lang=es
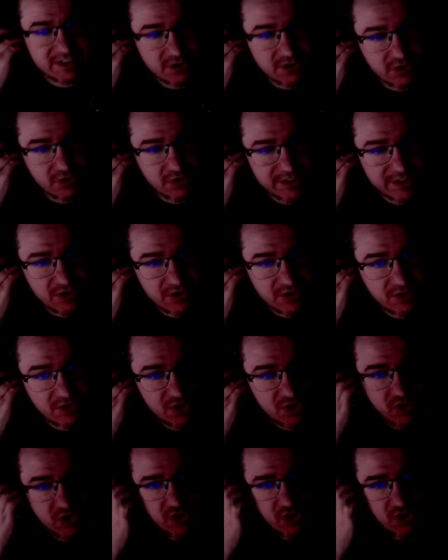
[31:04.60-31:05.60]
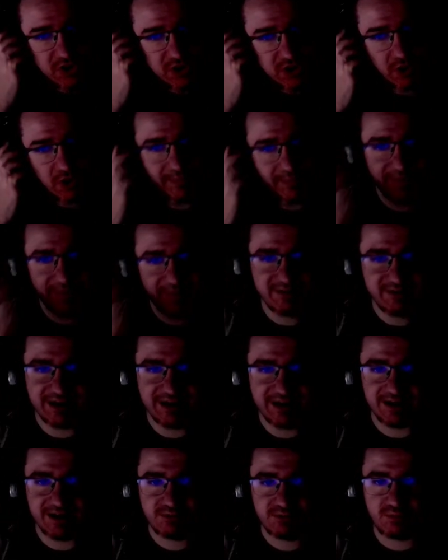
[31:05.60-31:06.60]
esto es todo, estos son los cinco
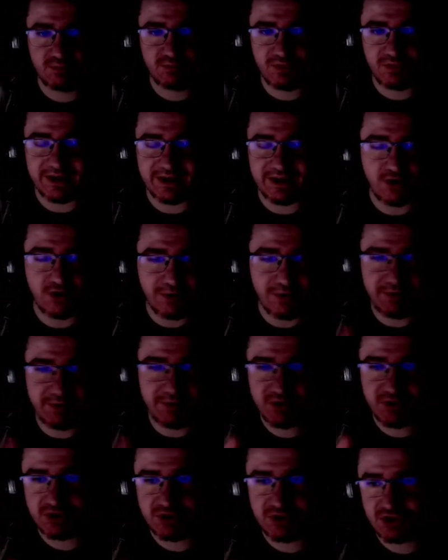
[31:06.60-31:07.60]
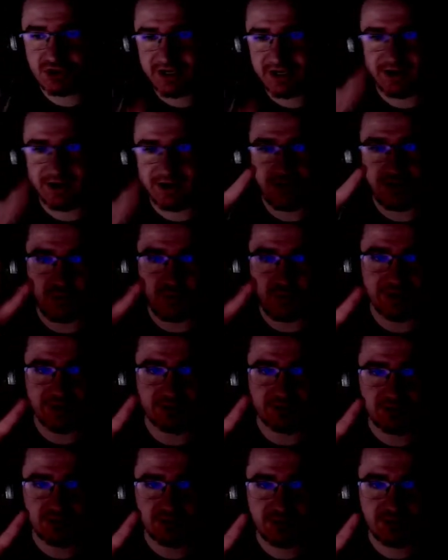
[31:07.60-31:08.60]
finales. De normal puedes conseguir
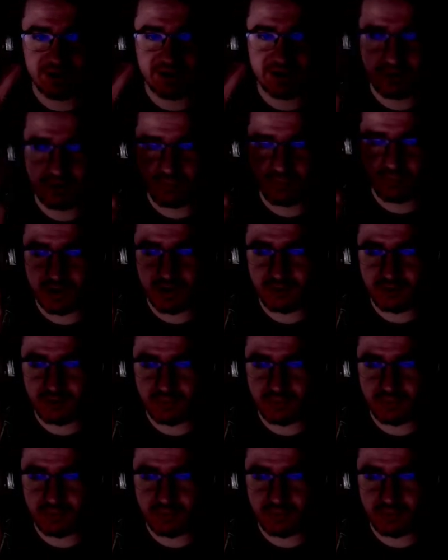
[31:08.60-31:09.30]
cuatro, ¿no? El bueno